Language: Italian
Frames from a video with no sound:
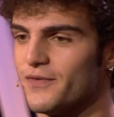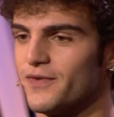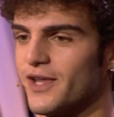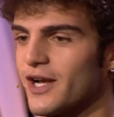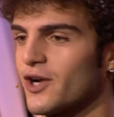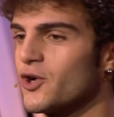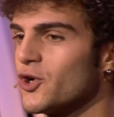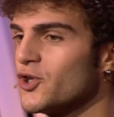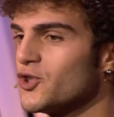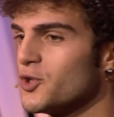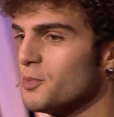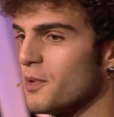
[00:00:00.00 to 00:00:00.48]
vi
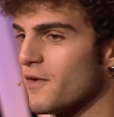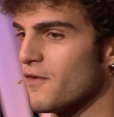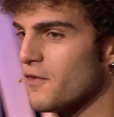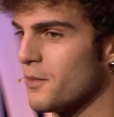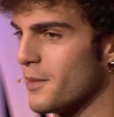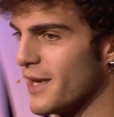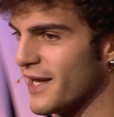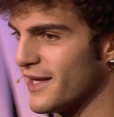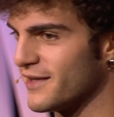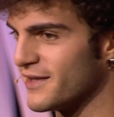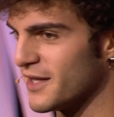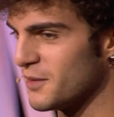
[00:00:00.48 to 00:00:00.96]
racconto
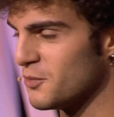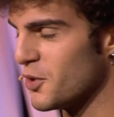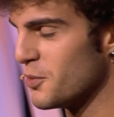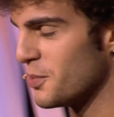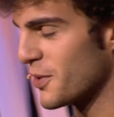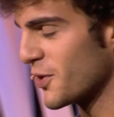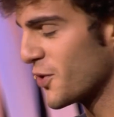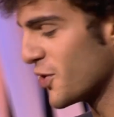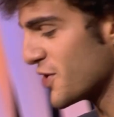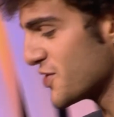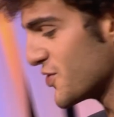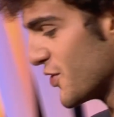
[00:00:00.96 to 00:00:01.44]
brevemente il mio
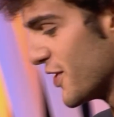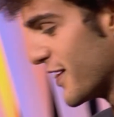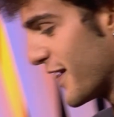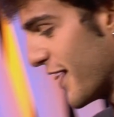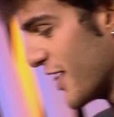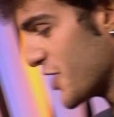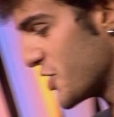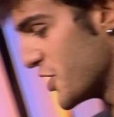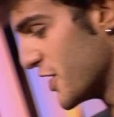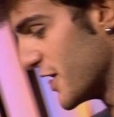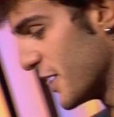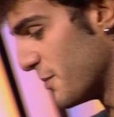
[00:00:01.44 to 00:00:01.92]
percorso di
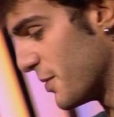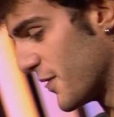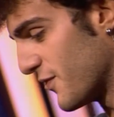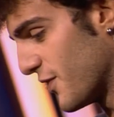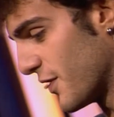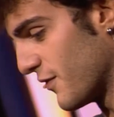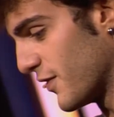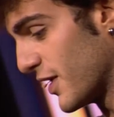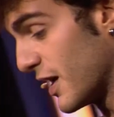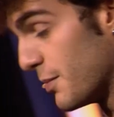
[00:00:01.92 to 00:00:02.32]
crescita per farvi